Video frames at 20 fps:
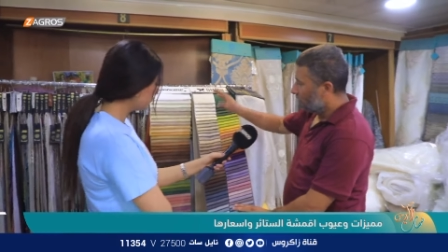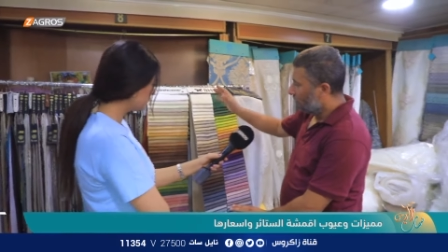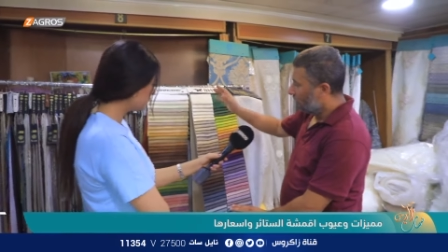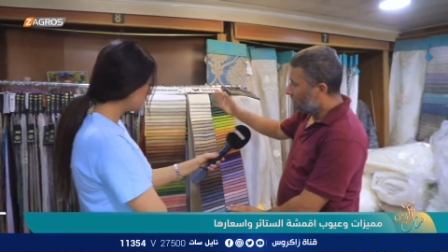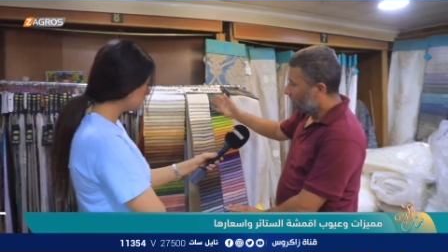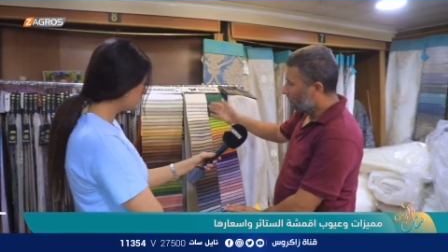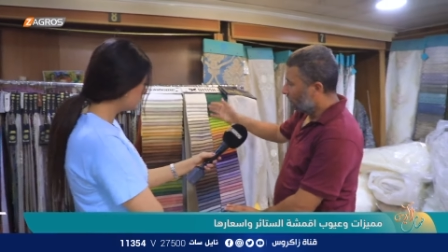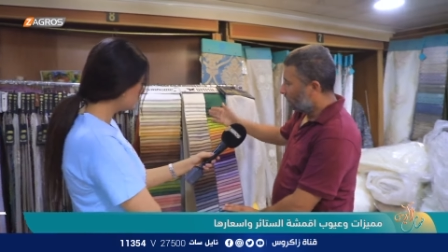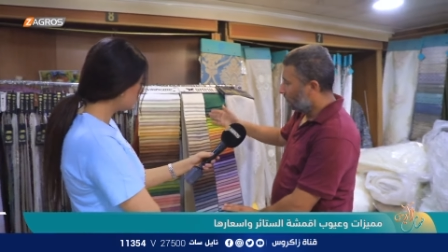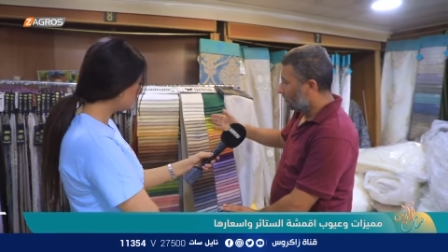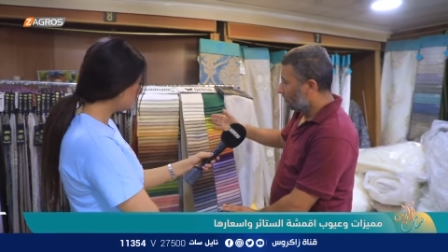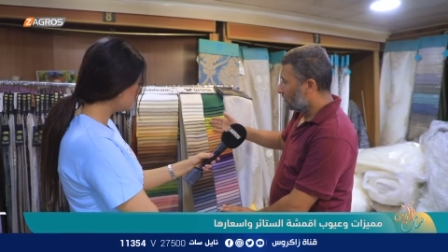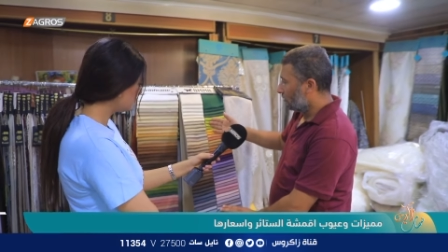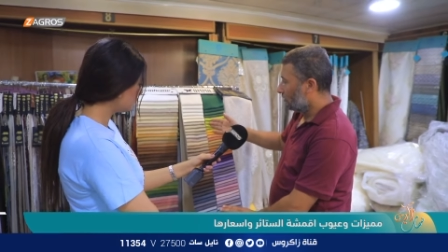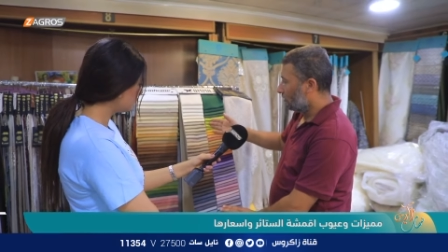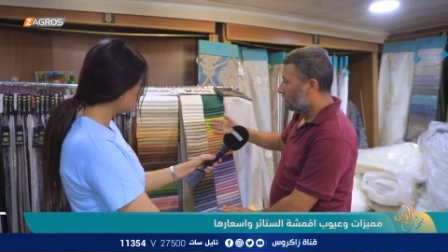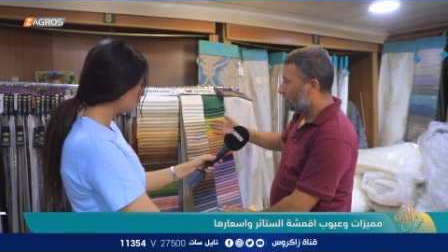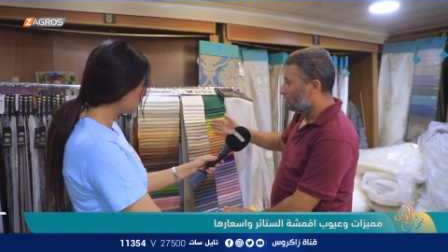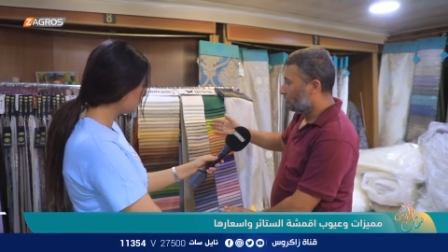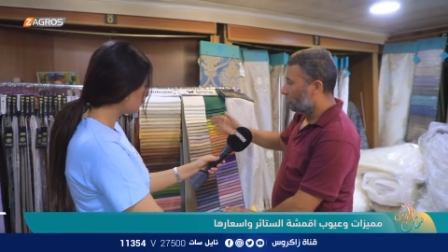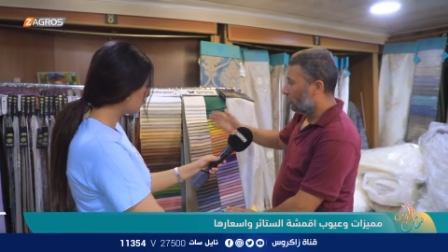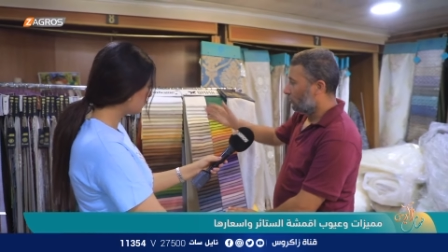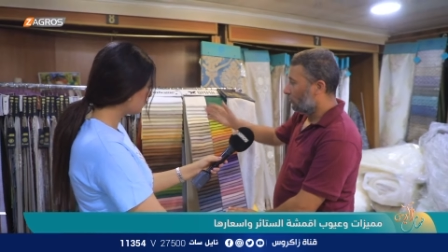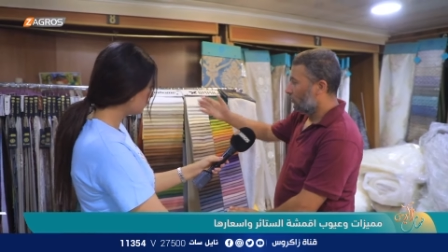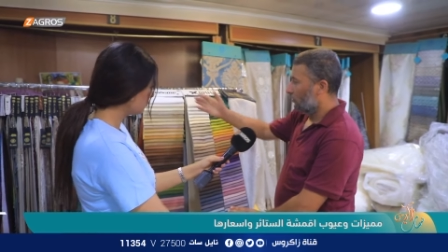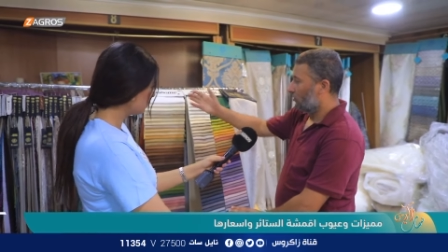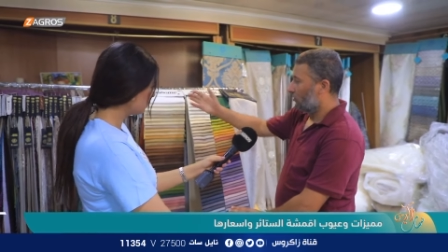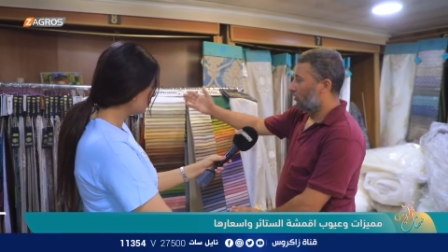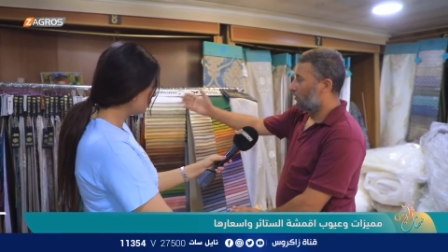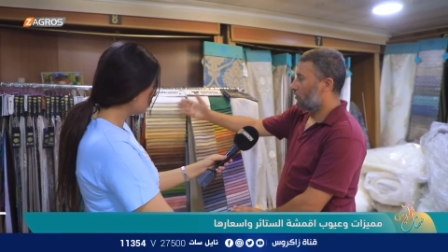هذا مثلا نصح له
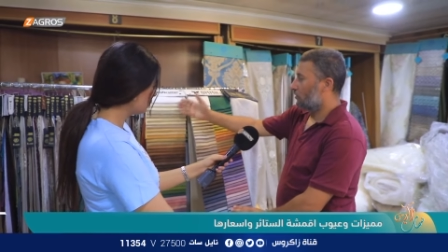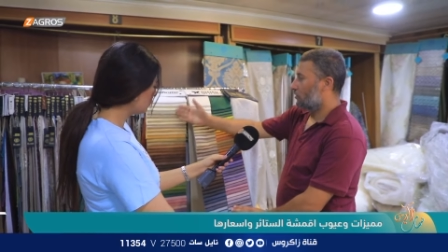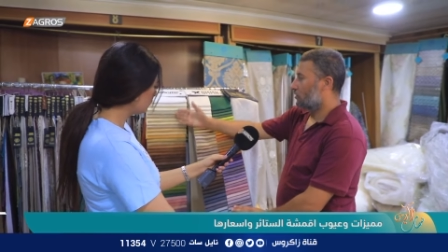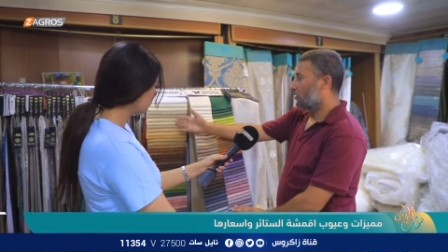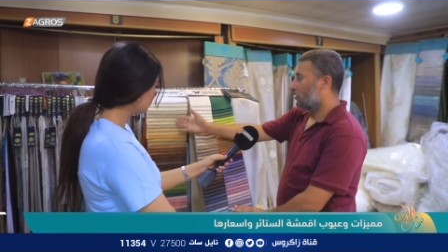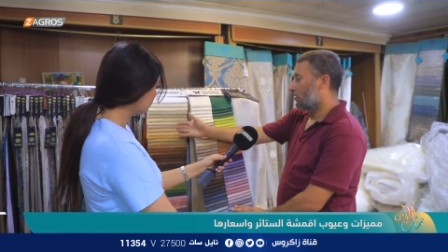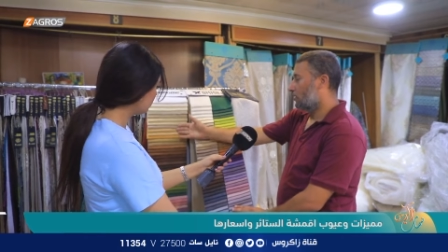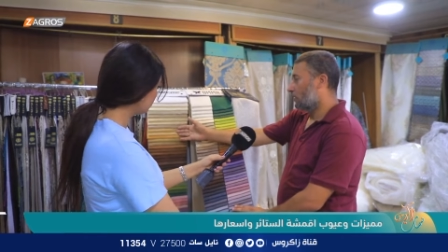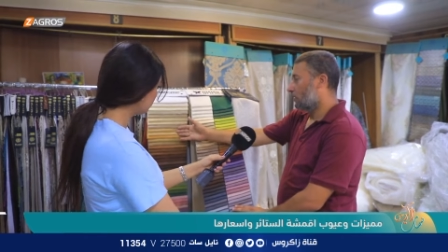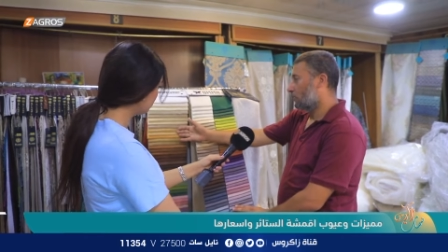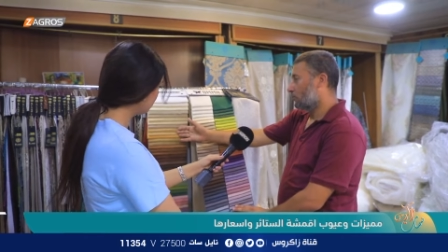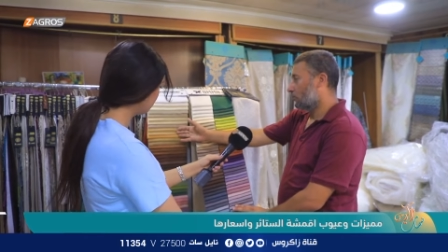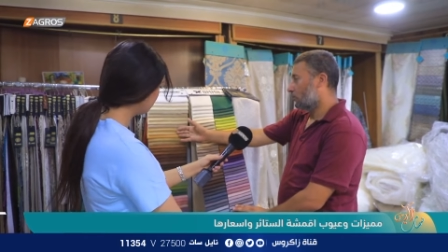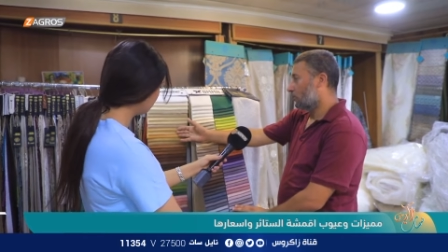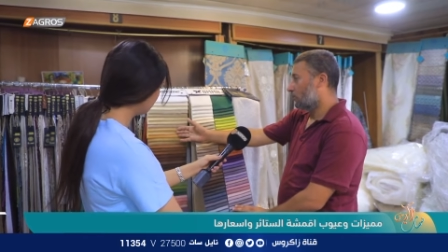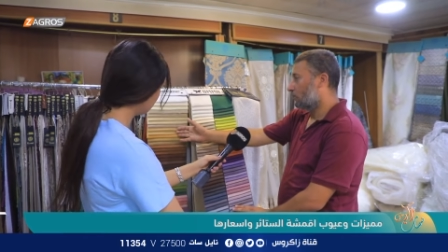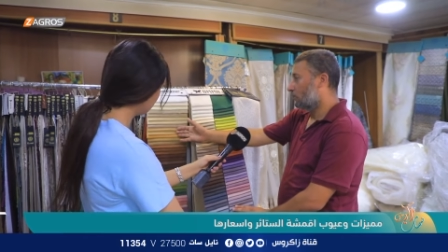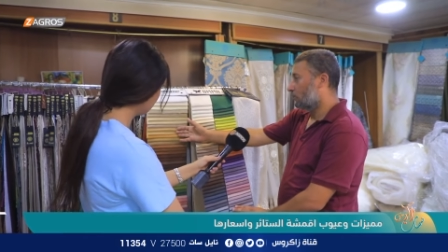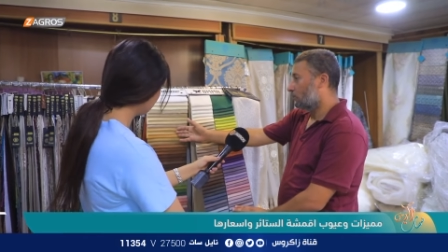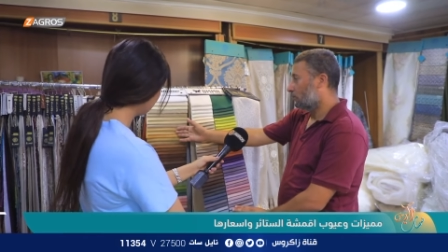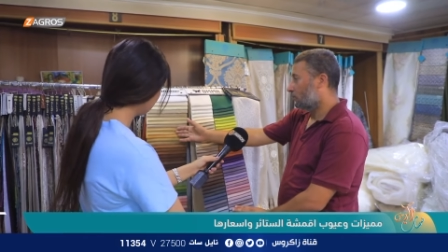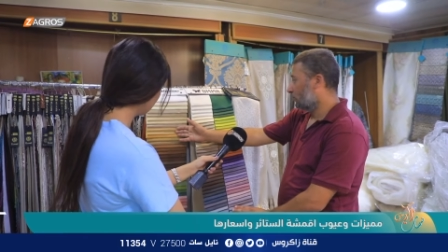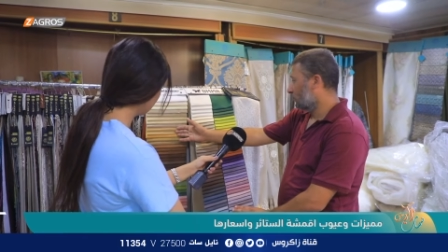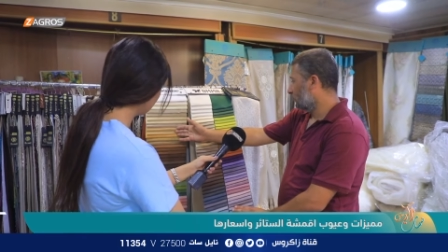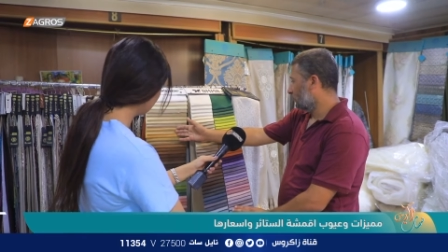شانيل هذا نصح له شامو